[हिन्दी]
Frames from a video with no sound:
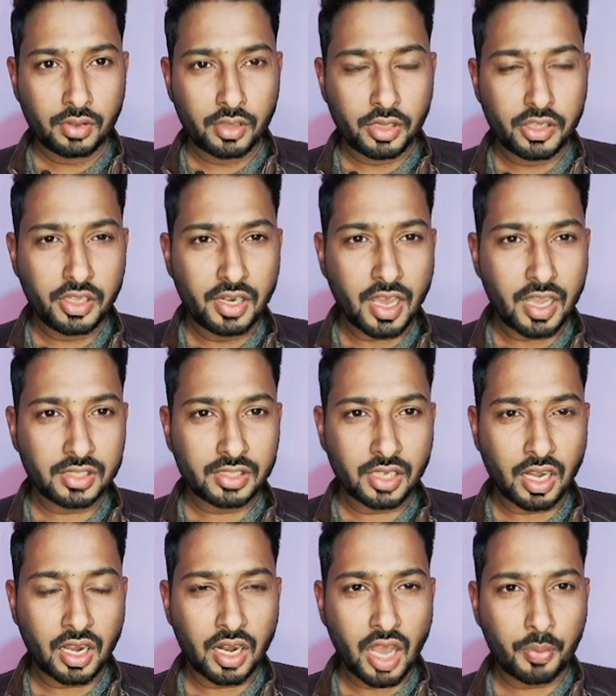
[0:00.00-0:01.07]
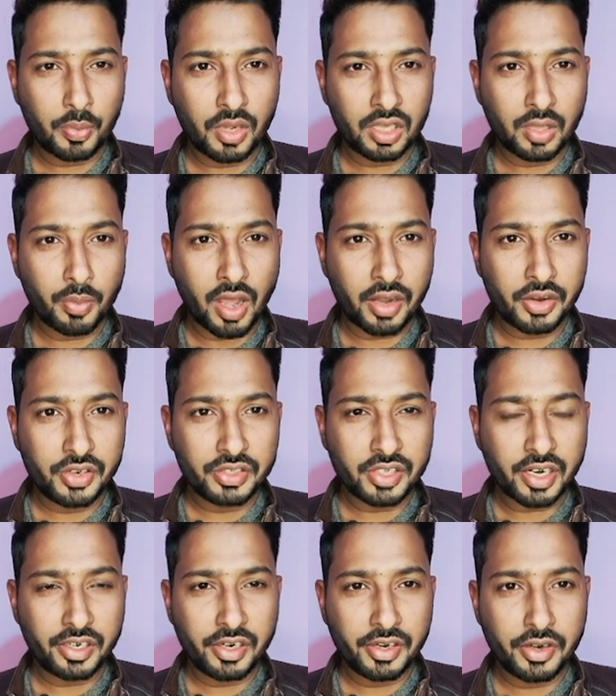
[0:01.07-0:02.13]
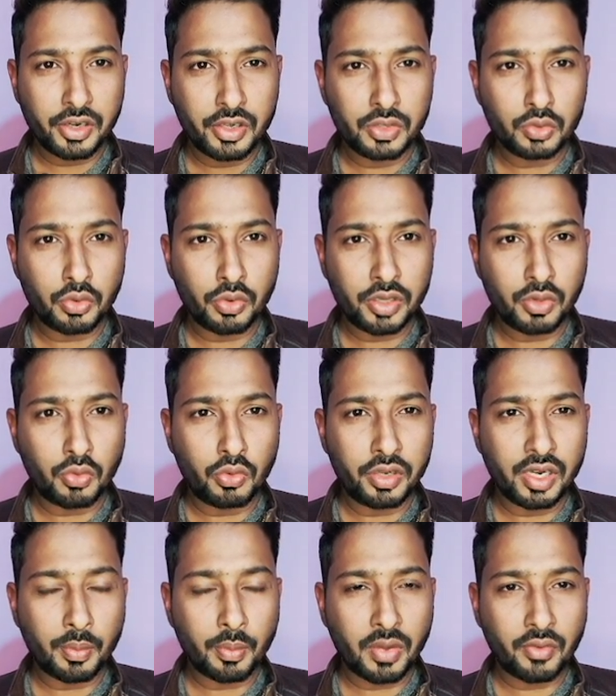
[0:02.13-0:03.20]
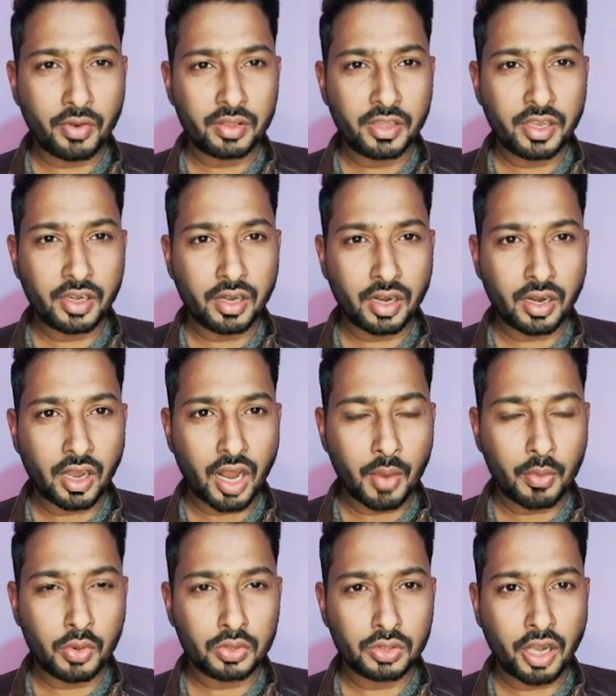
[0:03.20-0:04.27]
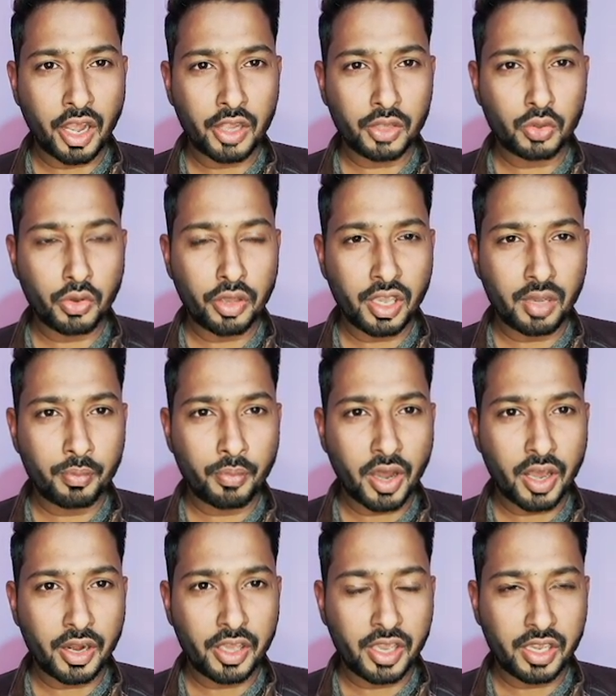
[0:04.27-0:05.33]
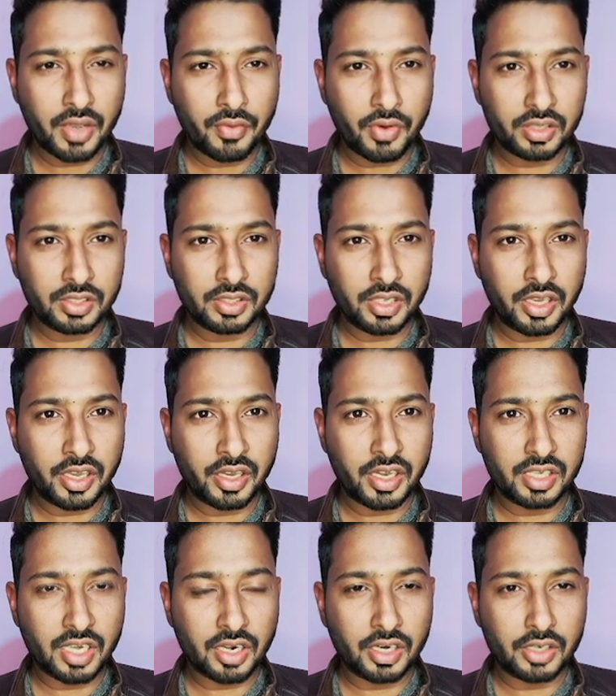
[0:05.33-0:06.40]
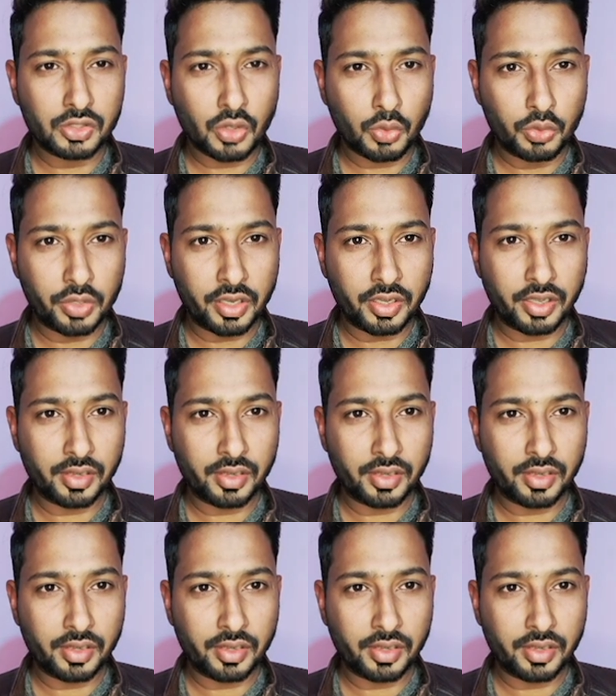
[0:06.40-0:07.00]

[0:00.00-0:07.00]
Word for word: इन दी लास्ट अगर आपका दिमाग रिसेंटली रिलीज हुई कूली नंबर वन देख खराब हो चुका है तो एक बार ए के वर्सेज ए के जाकर ज़रूर देखें